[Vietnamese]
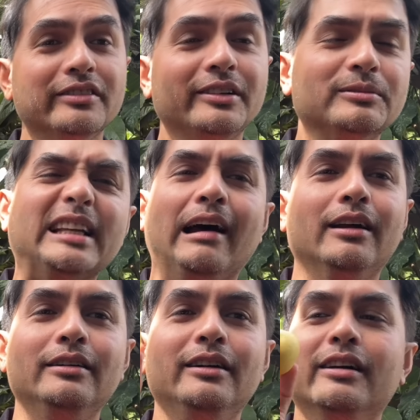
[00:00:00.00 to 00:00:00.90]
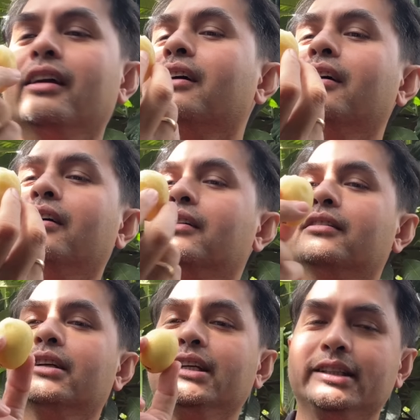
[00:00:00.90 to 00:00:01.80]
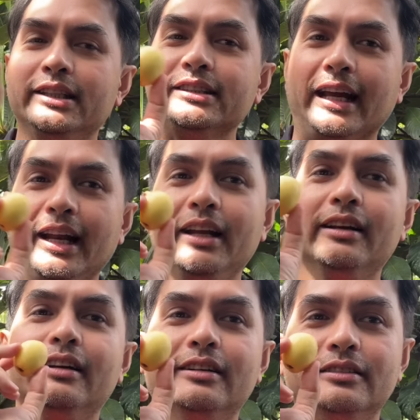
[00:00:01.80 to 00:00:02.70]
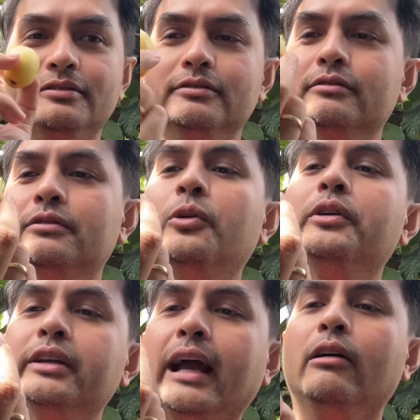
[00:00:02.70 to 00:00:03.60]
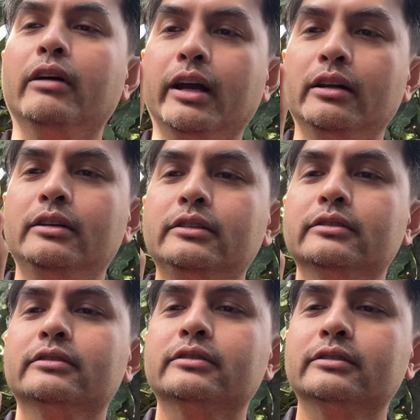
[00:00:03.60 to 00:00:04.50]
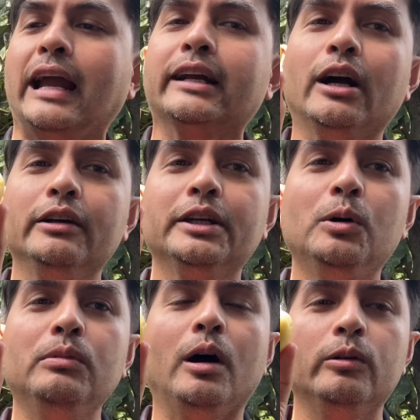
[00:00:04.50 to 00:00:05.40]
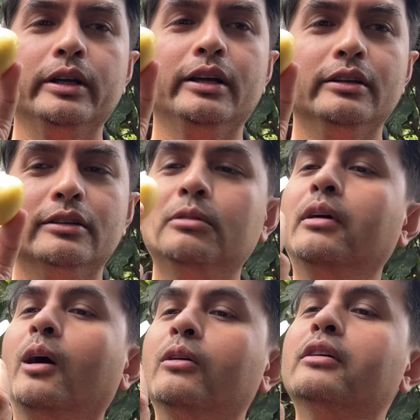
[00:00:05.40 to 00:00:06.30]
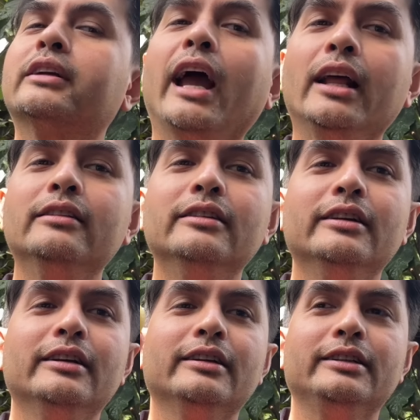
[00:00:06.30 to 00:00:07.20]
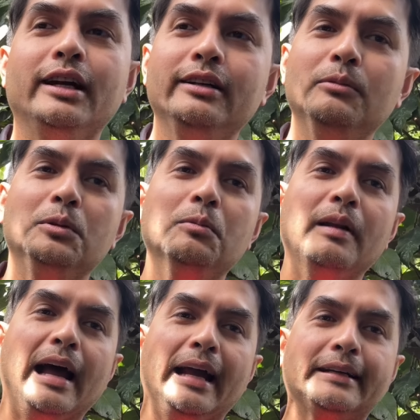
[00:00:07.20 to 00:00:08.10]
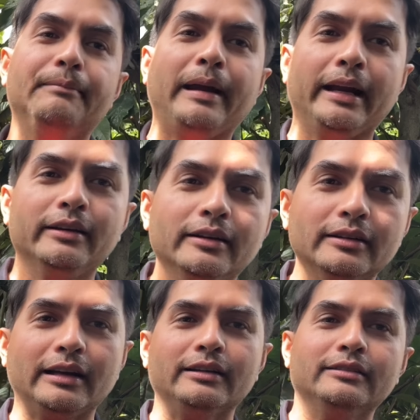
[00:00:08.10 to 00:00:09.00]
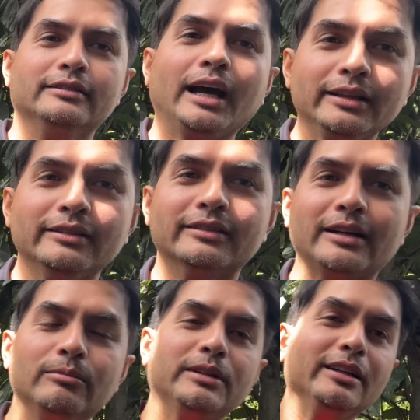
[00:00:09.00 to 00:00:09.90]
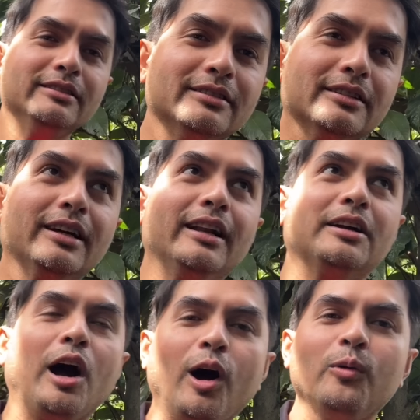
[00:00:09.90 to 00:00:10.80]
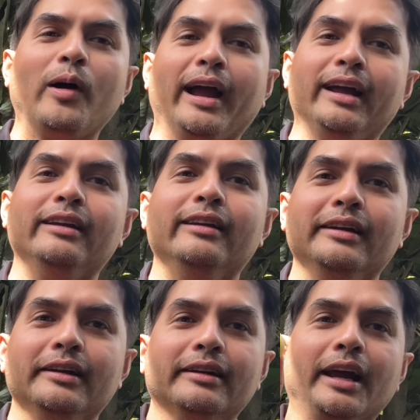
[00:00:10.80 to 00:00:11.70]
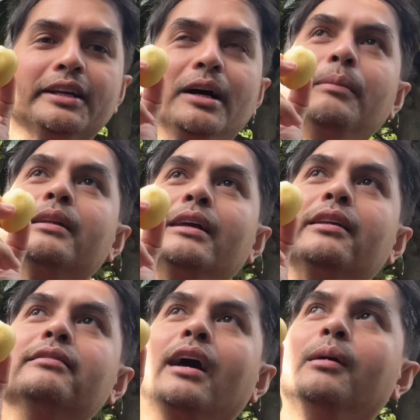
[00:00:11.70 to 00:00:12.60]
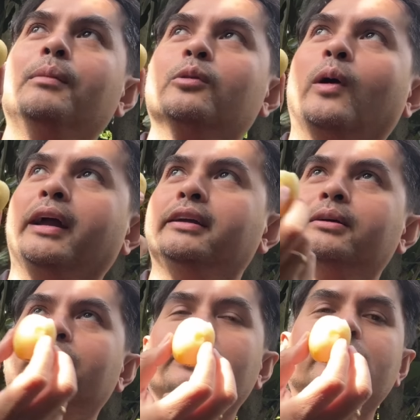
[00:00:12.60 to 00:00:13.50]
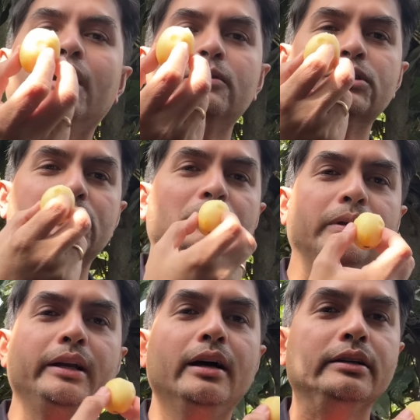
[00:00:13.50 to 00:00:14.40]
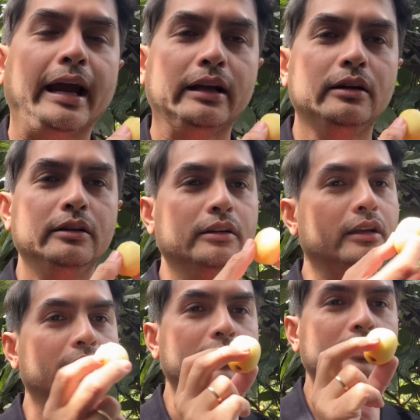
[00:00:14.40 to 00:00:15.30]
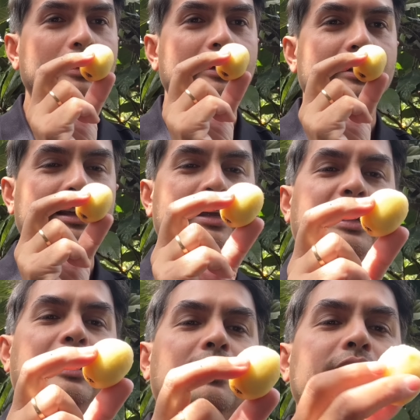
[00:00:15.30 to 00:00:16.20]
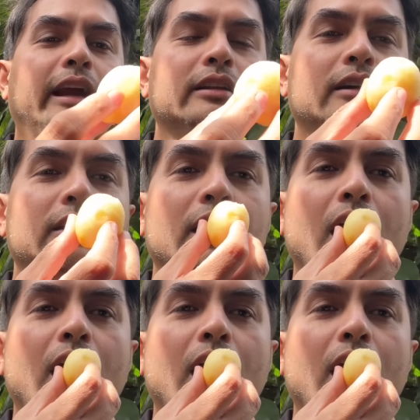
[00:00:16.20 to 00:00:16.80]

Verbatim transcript: Không sao đâu. À, chia sẻ để uh, vui với nhau ha. Ai coi nhớ ủng hộ nha, ủng hộ kênh, nhấn một nút like, comment đó. Thích, không thích là ngon quá để cho mình thấy tinh thần mình quay cho mọi người coi cuộc sống ở Mỹ đơn giản thôi ha. Nhẹ nhàng đơn giản thôi.